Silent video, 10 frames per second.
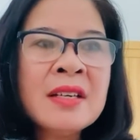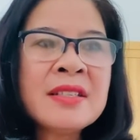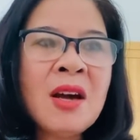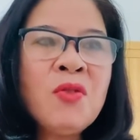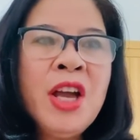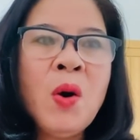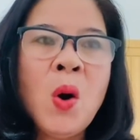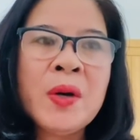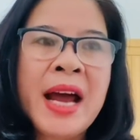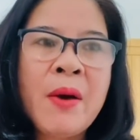Sau nhiều
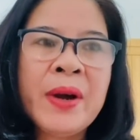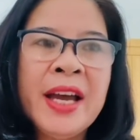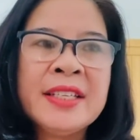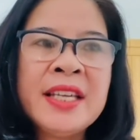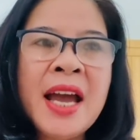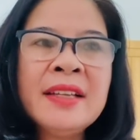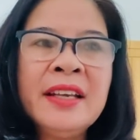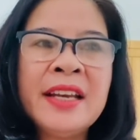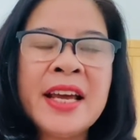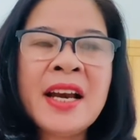ồn ào kể trên
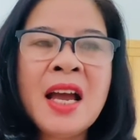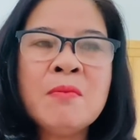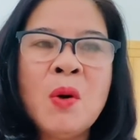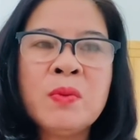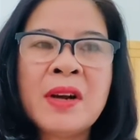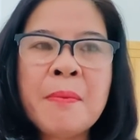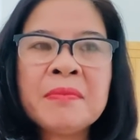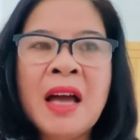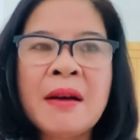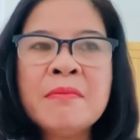thì đến ngày mùng
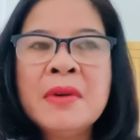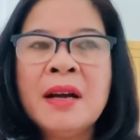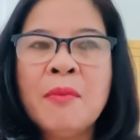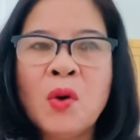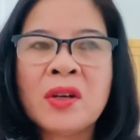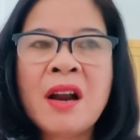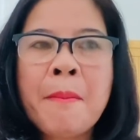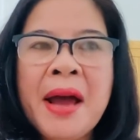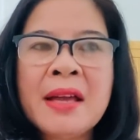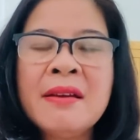5 tháng 11
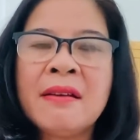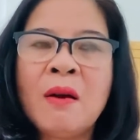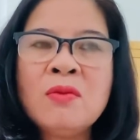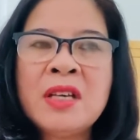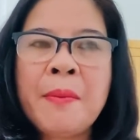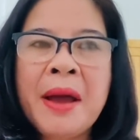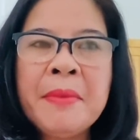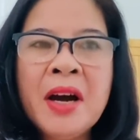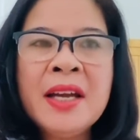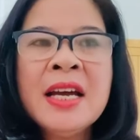năm
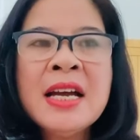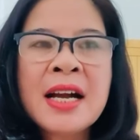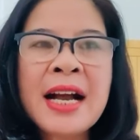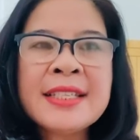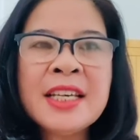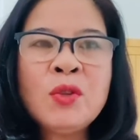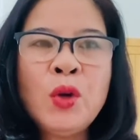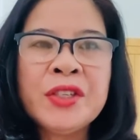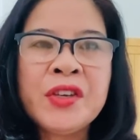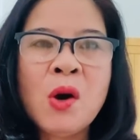2020, ca sĩ
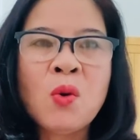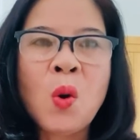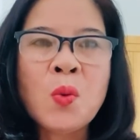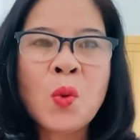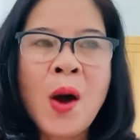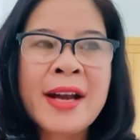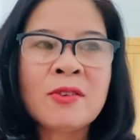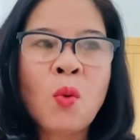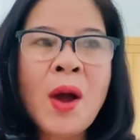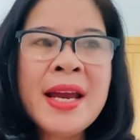Thủy Triều cùng
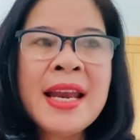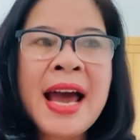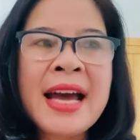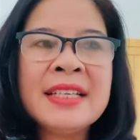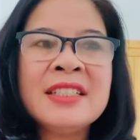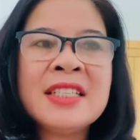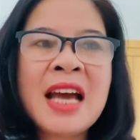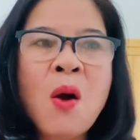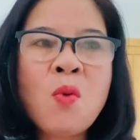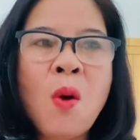đoàn quay lại
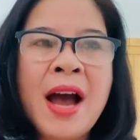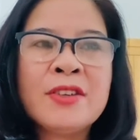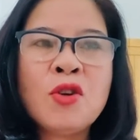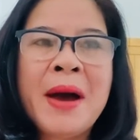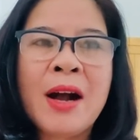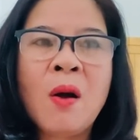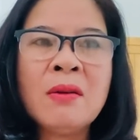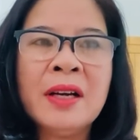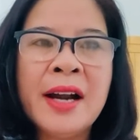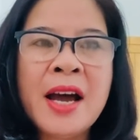trao quà cho bà
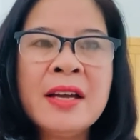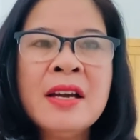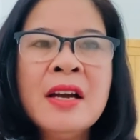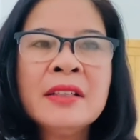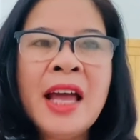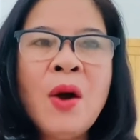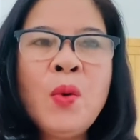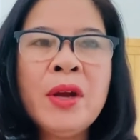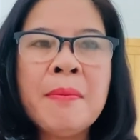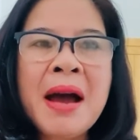con ở đây. Theo
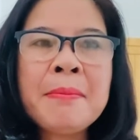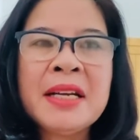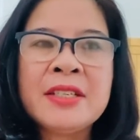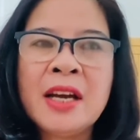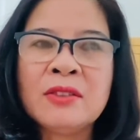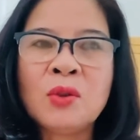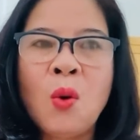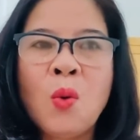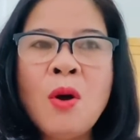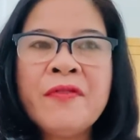Ủy ban Mặt trận
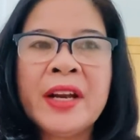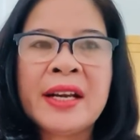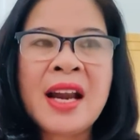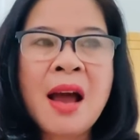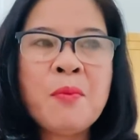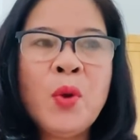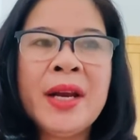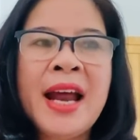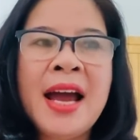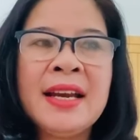Tổ quốc Việt Nam
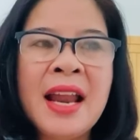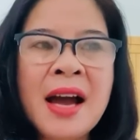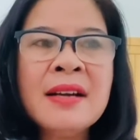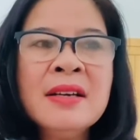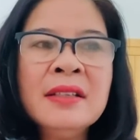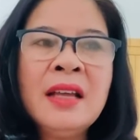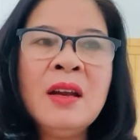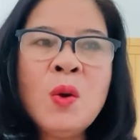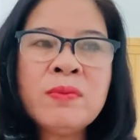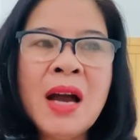huyện Hải Lăng thì
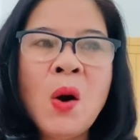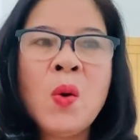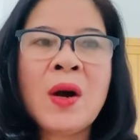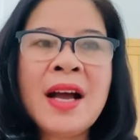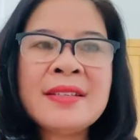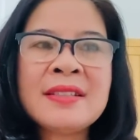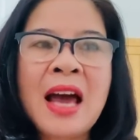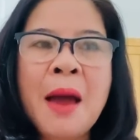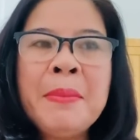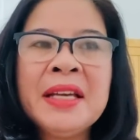lúc đầu các
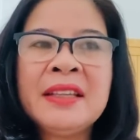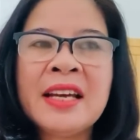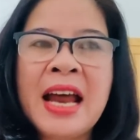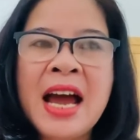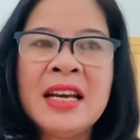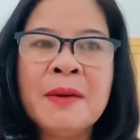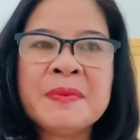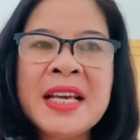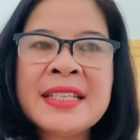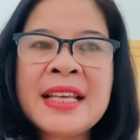xã bị thiệt hại lập
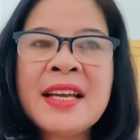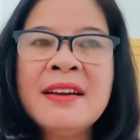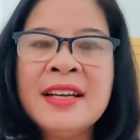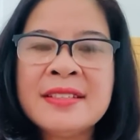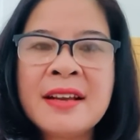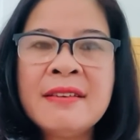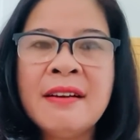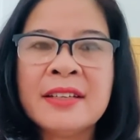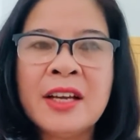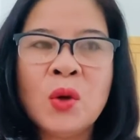danh sách người dân
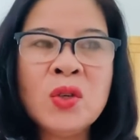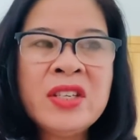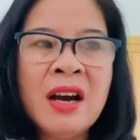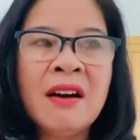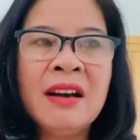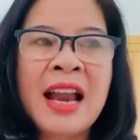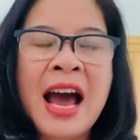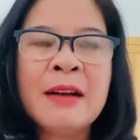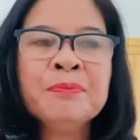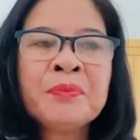được nhận hỗ trợ
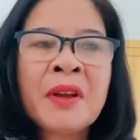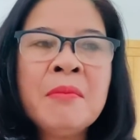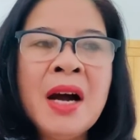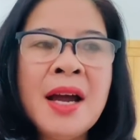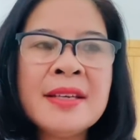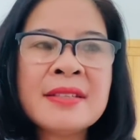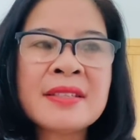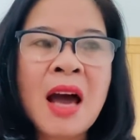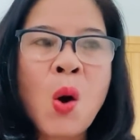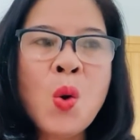là
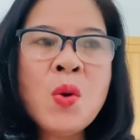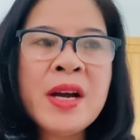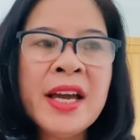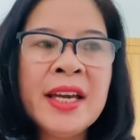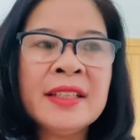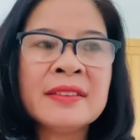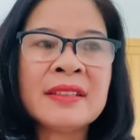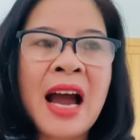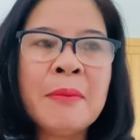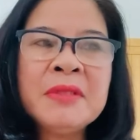
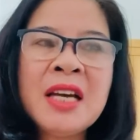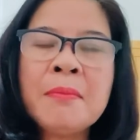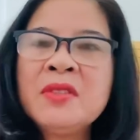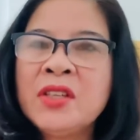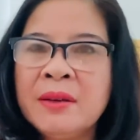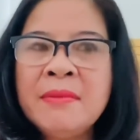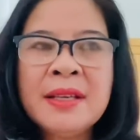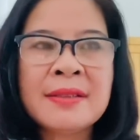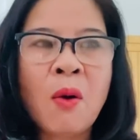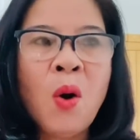
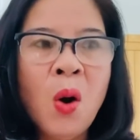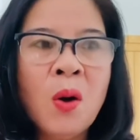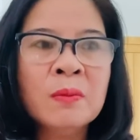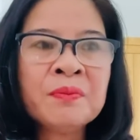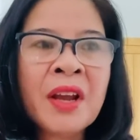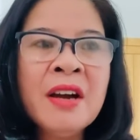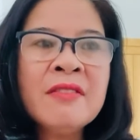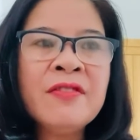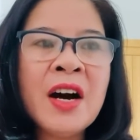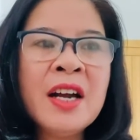16.896 hộ
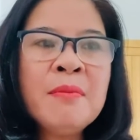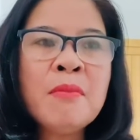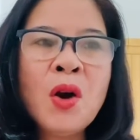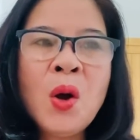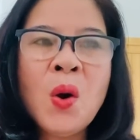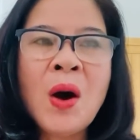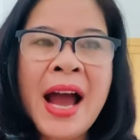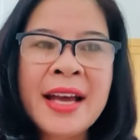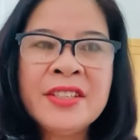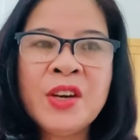với mỗi hộ
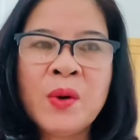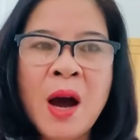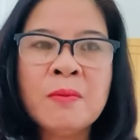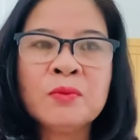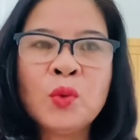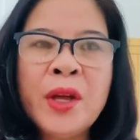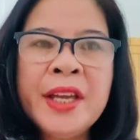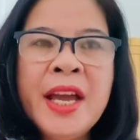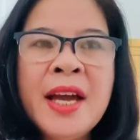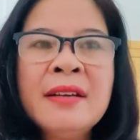2 triệu đồng. Tuy
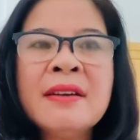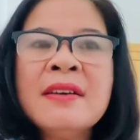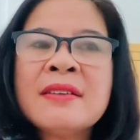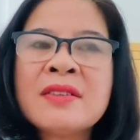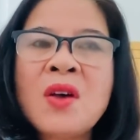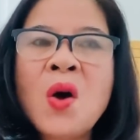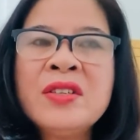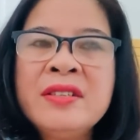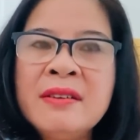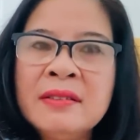nhiên, do
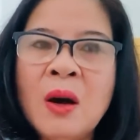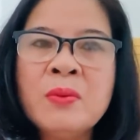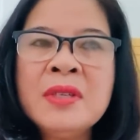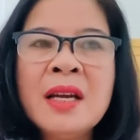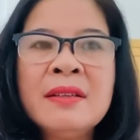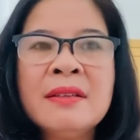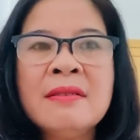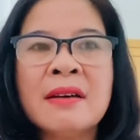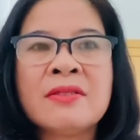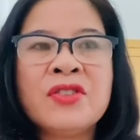chưa thống nhất
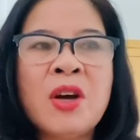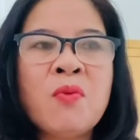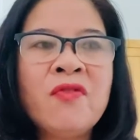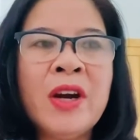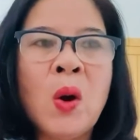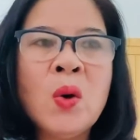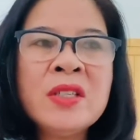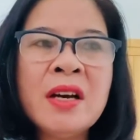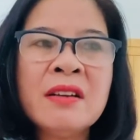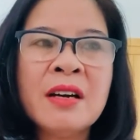được trong việc hỗ
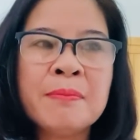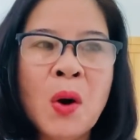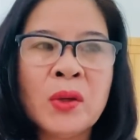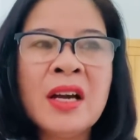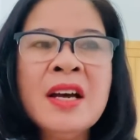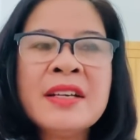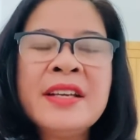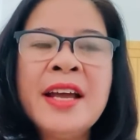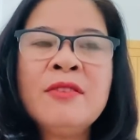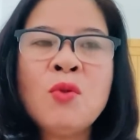trợ đợt 1
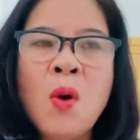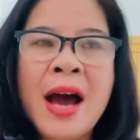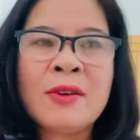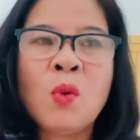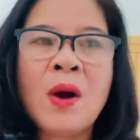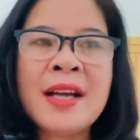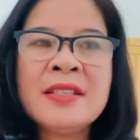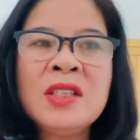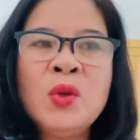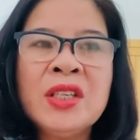nên đoàn của ca
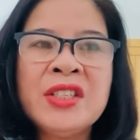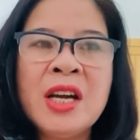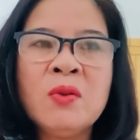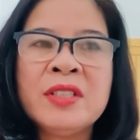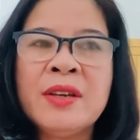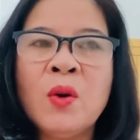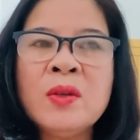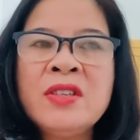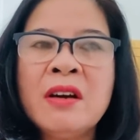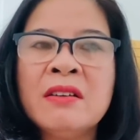sĩ Thủy Triều chỉ
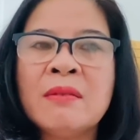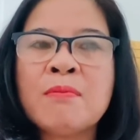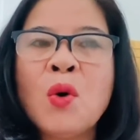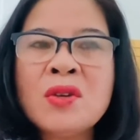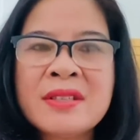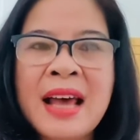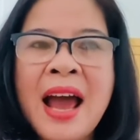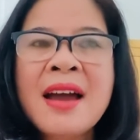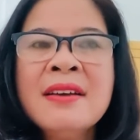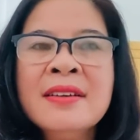hỗ trợ được 4 xã.
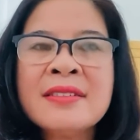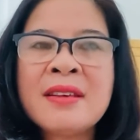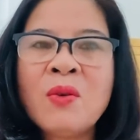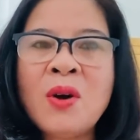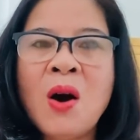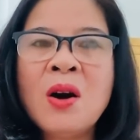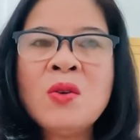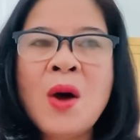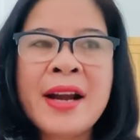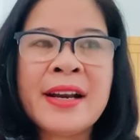Sau đó
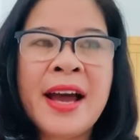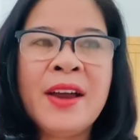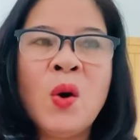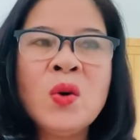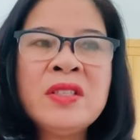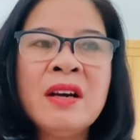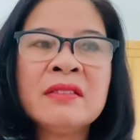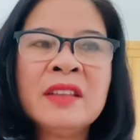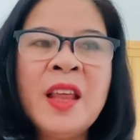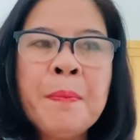đoàn này hỗ trợ
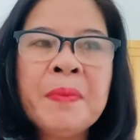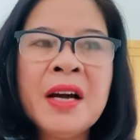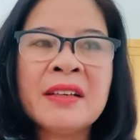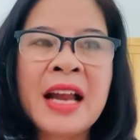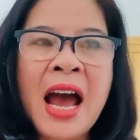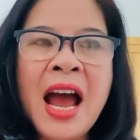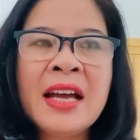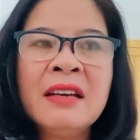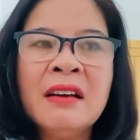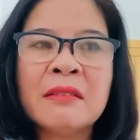tiếp đợt
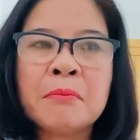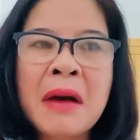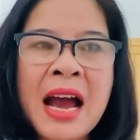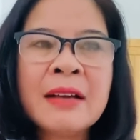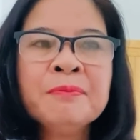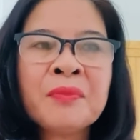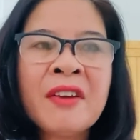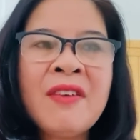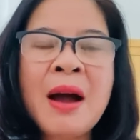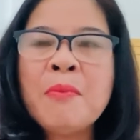2, đợt 3
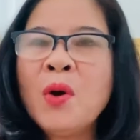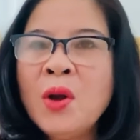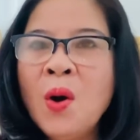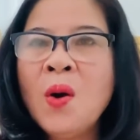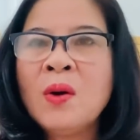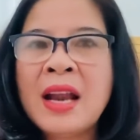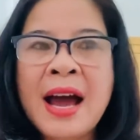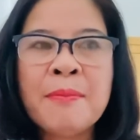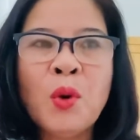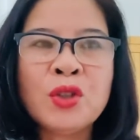và mỗi hộ
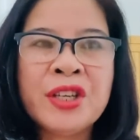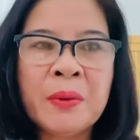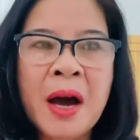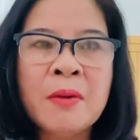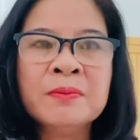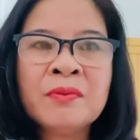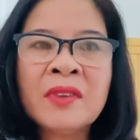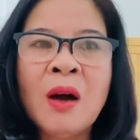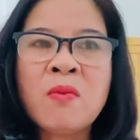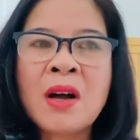là 1 triệu đồng,
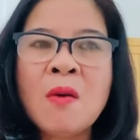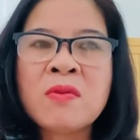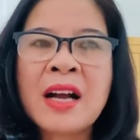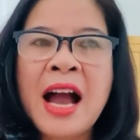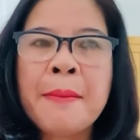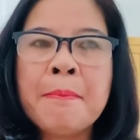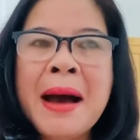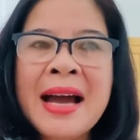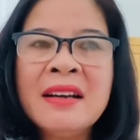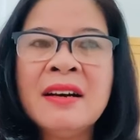tổng cộng cả
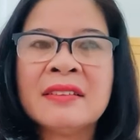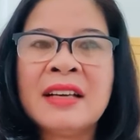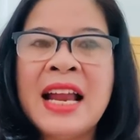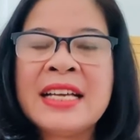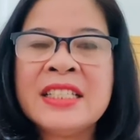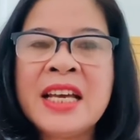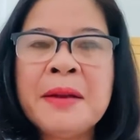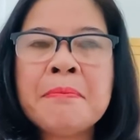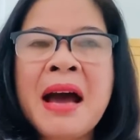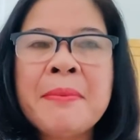3 đợt là
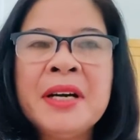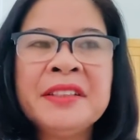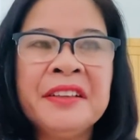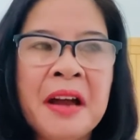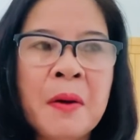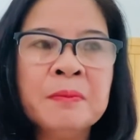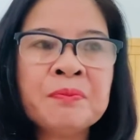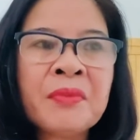trên 30 tỷ đồng.